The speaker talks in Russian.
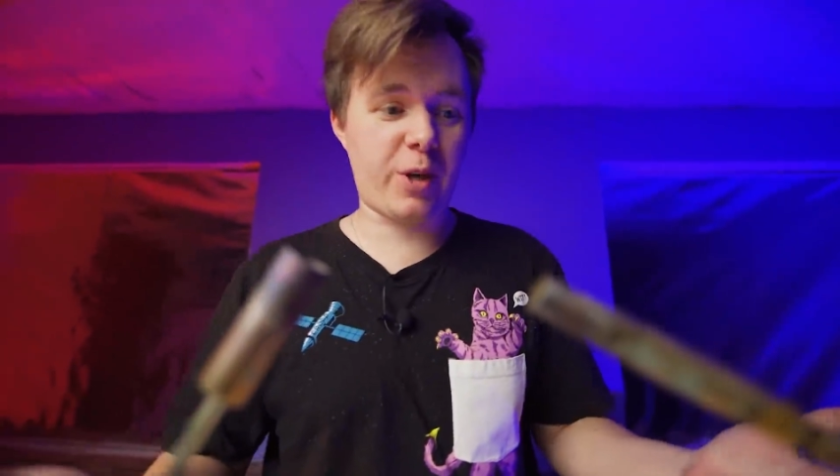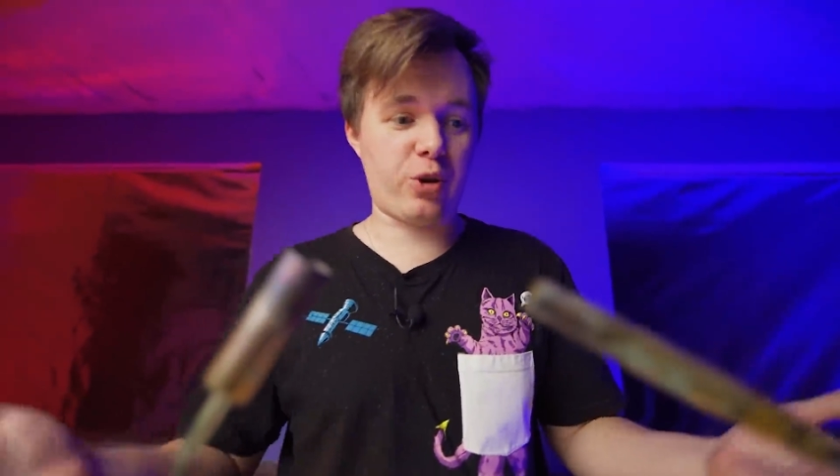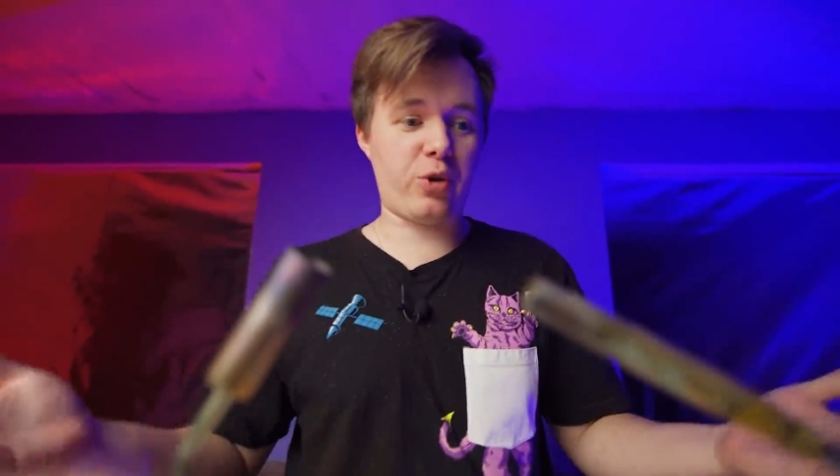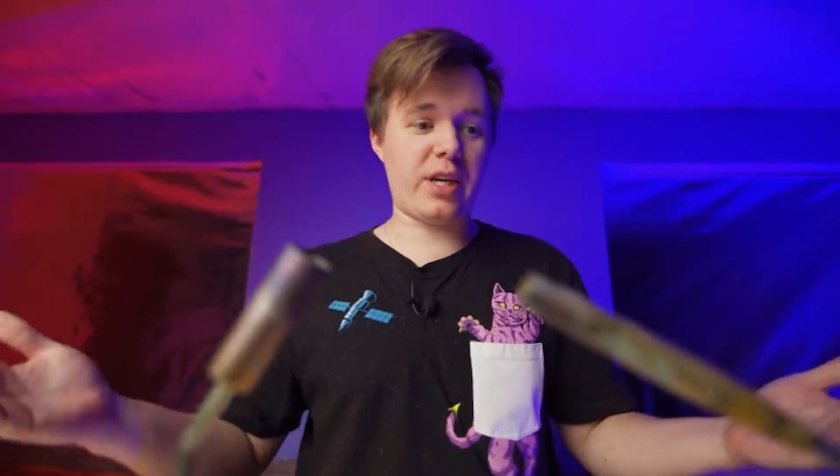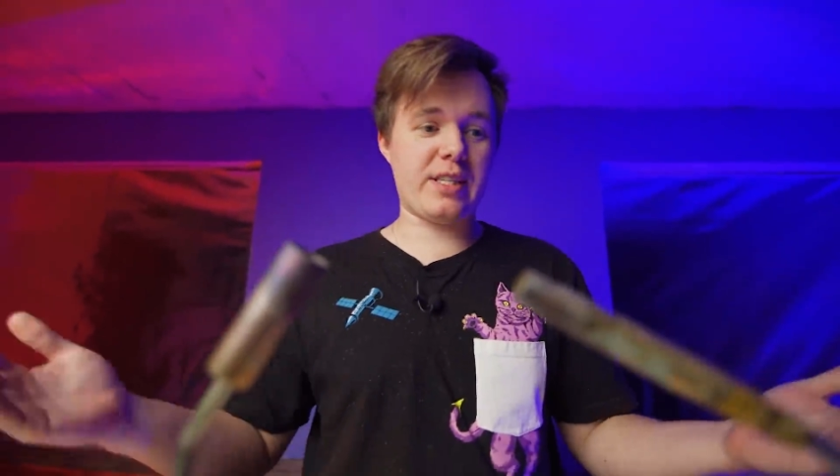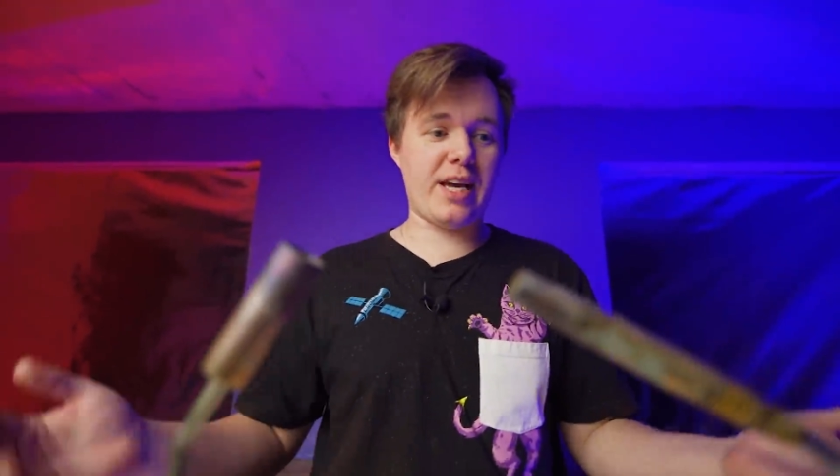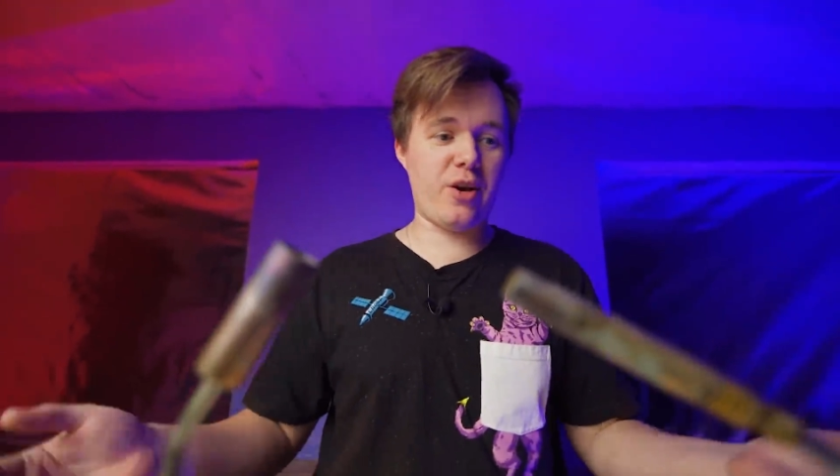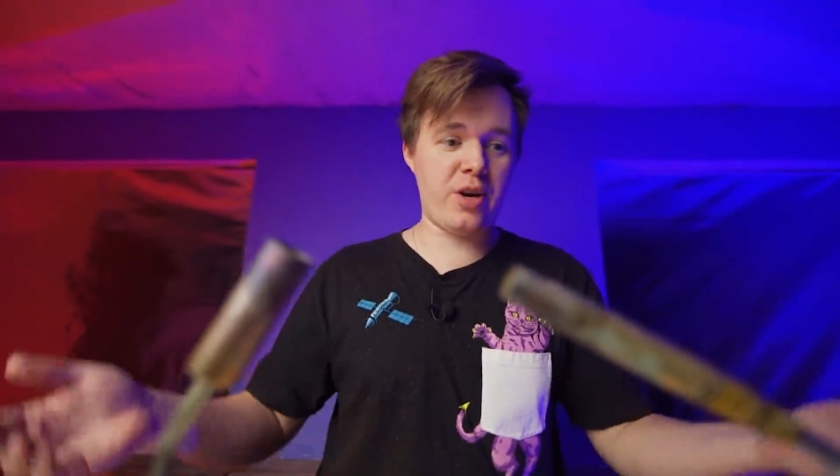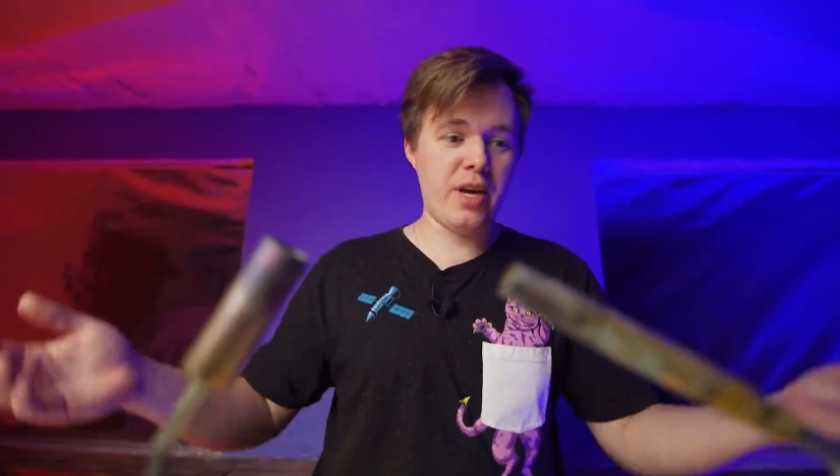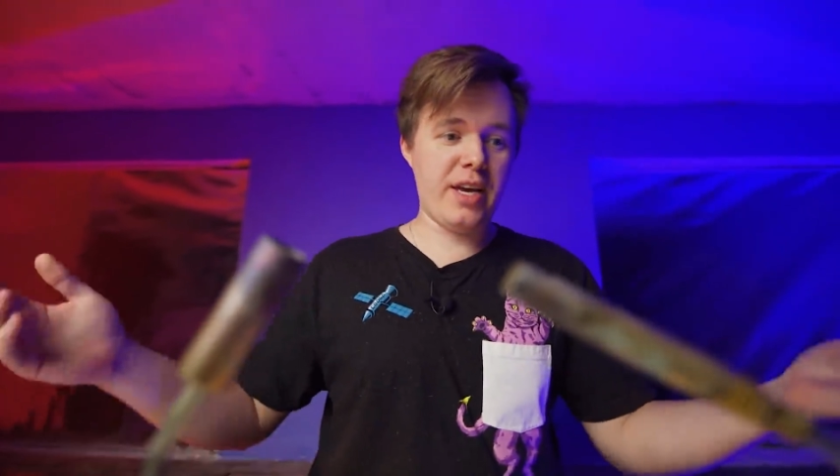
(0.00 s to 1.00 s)
который я
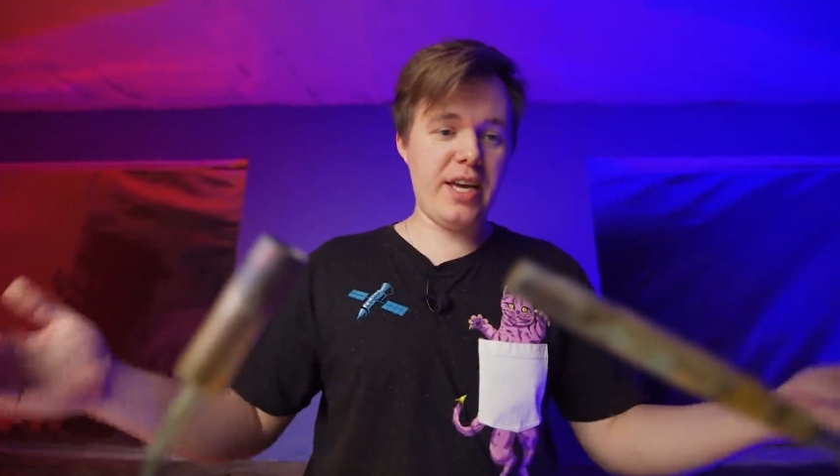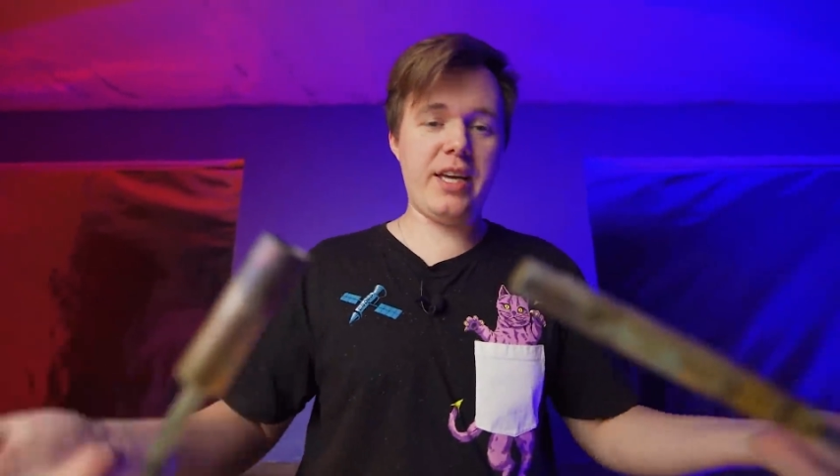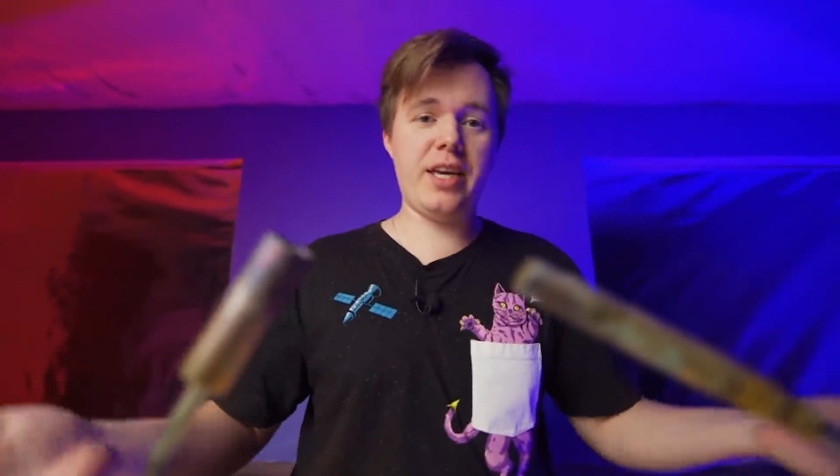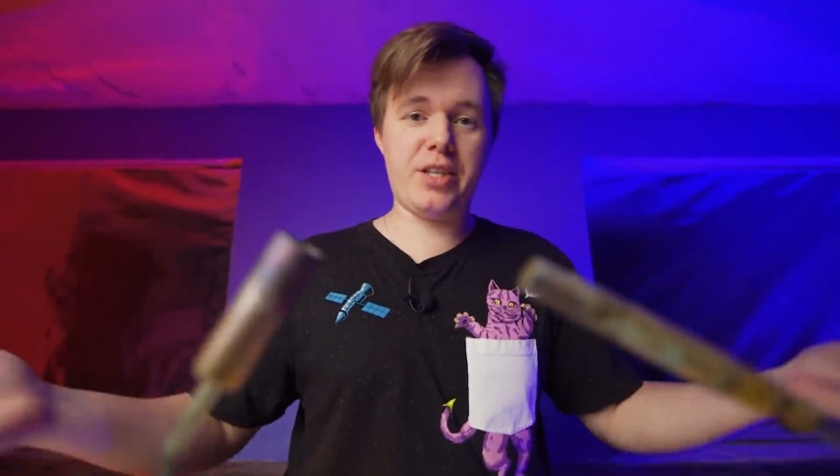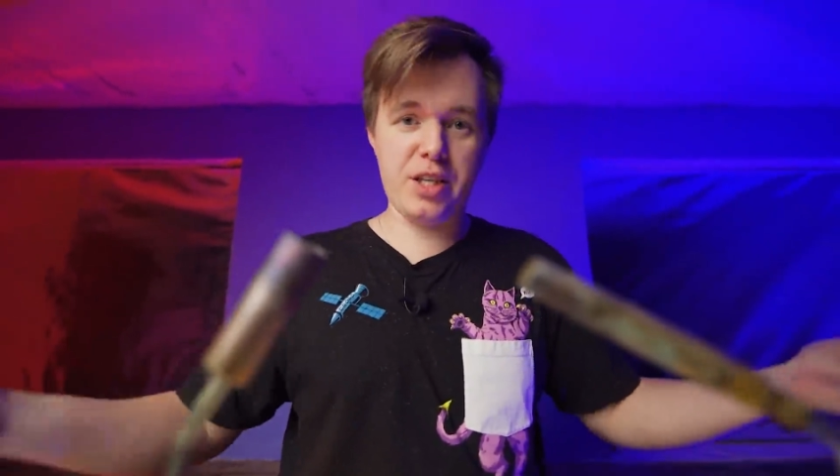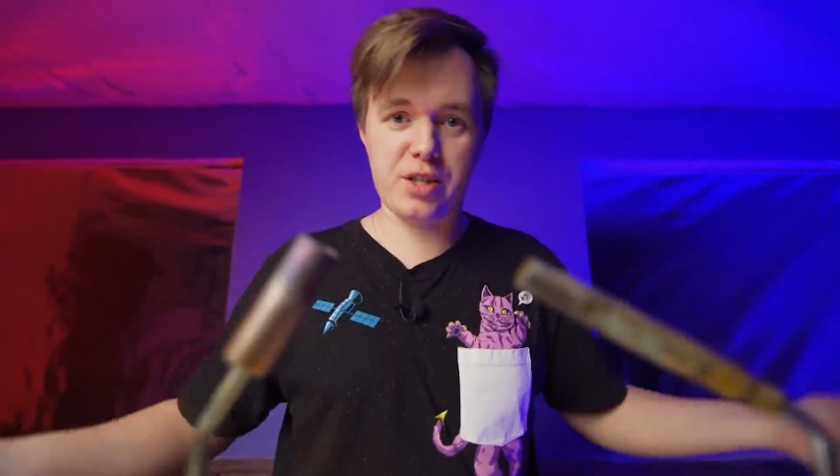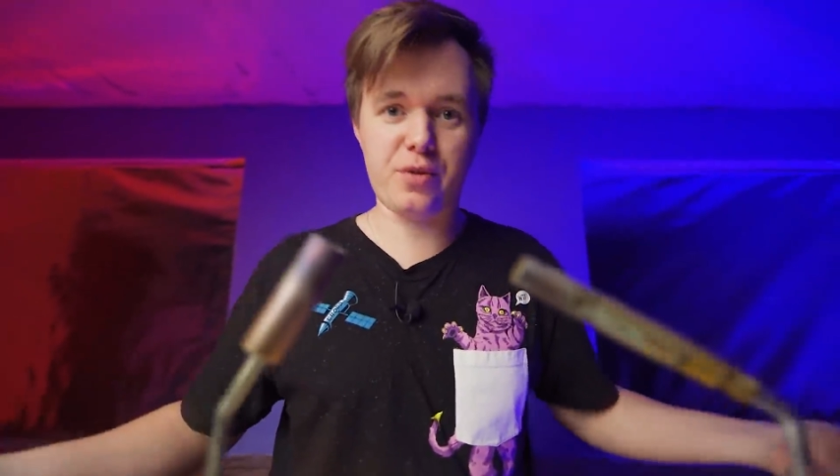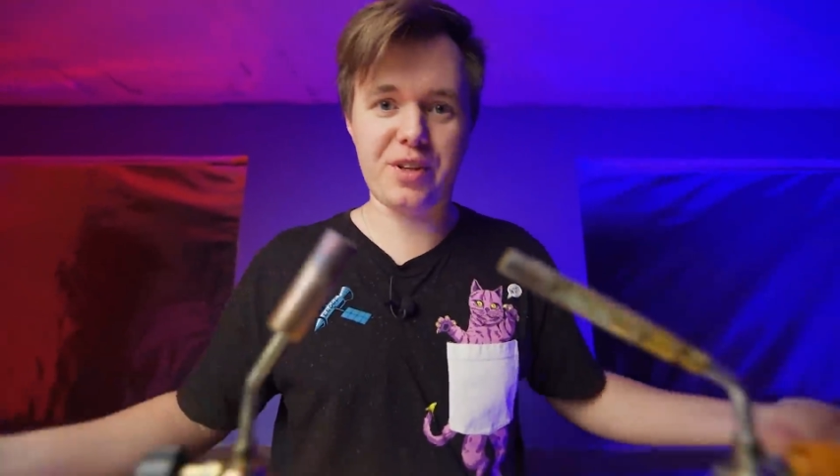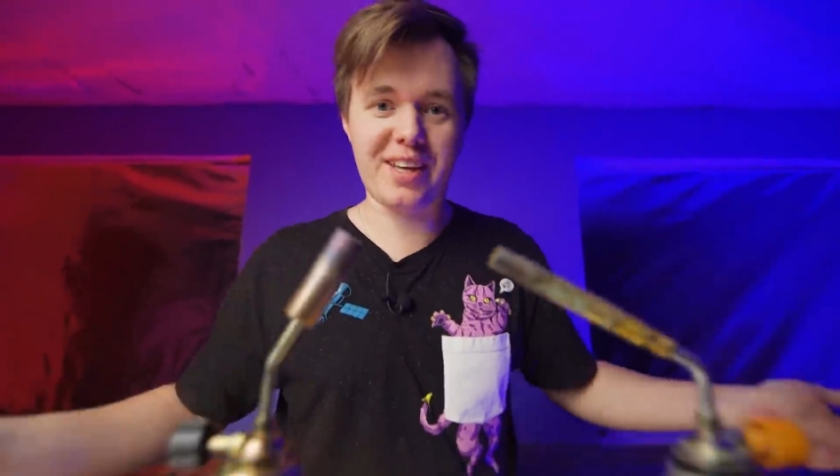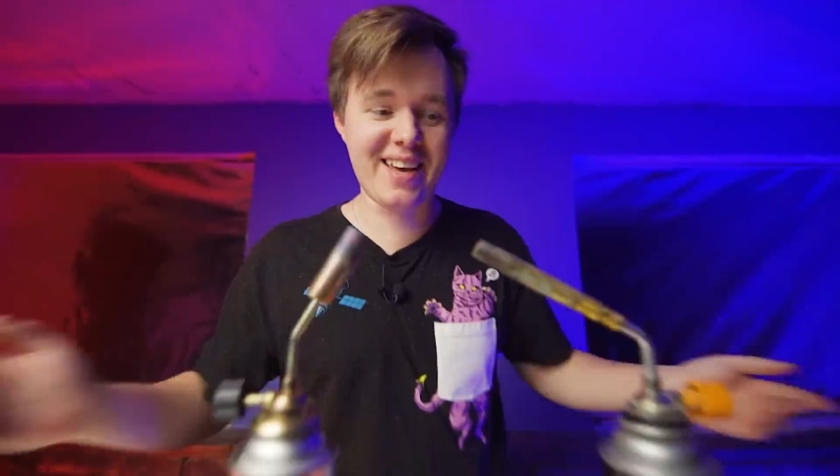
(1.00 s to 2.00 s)
знаю и
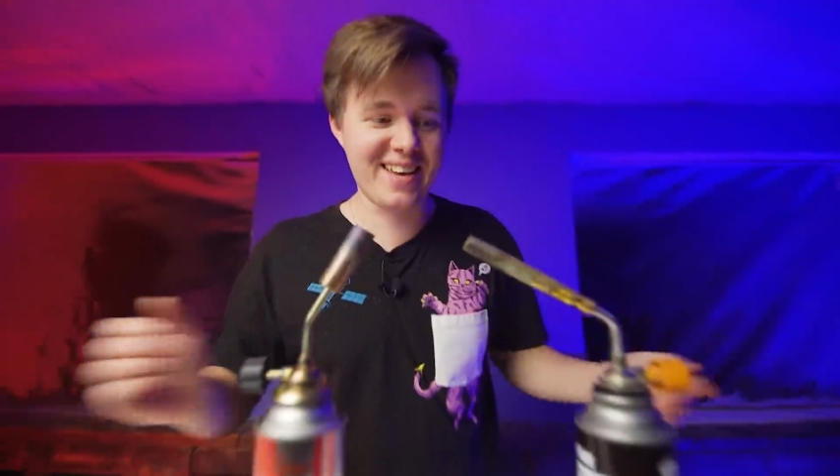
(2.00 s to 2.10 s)
единственный.